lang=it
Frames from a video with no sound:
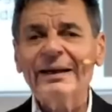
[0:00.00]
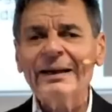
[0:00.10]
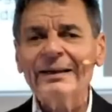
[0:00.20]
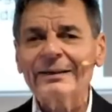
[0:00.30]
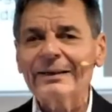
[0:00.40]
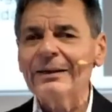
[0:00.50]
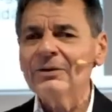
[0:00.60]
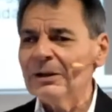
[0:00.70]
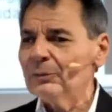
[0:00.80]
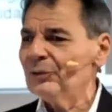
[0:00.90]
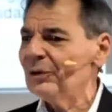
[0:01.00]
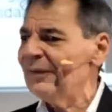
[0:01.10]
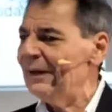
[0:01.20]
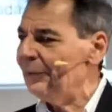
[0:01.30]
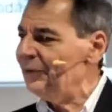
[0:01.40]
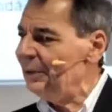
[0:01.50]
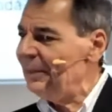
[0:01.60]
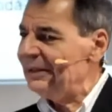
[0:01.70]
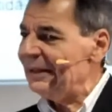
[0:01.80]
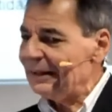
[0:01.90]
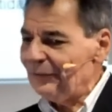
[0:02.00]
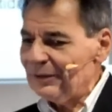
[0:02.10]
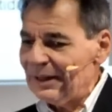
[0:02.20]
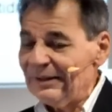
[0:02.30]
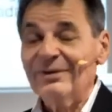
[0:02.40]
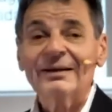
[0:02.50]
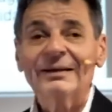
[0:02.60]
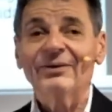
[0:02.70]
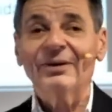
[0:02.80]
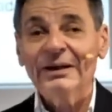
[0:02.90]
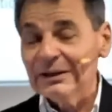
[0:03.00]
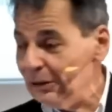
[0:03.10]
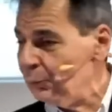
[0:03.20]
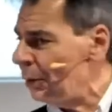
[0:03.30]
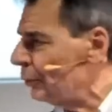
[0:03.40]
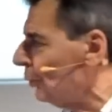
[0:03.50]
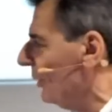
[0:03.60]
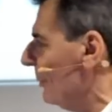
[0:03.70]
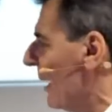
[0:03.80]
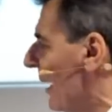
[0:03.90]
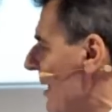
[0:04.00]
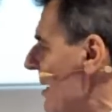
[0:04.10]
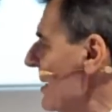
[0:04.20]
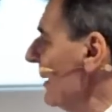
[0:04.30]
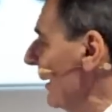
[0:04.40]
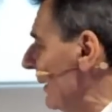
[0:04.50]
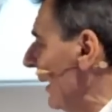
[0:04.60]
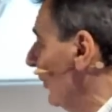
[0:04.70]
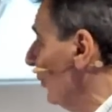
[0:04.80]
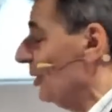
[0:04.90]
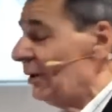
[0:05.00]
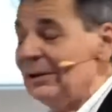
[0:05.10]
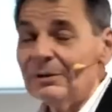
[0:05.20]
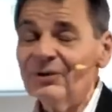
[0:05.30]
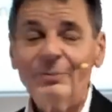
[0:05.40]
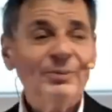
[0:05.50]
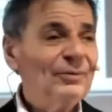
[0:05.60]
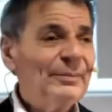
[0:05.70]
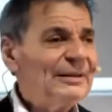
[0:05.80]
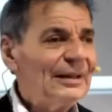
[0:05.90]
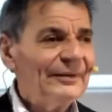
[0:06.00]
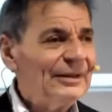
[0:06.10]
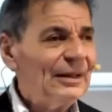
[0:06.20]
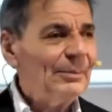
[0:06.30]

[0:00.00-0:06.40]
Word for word: Carrie. Allora il tuo cervello si rimette in risonanza, anche se il tuo occhio vede male, e riesci inconsapevolmente a rivedere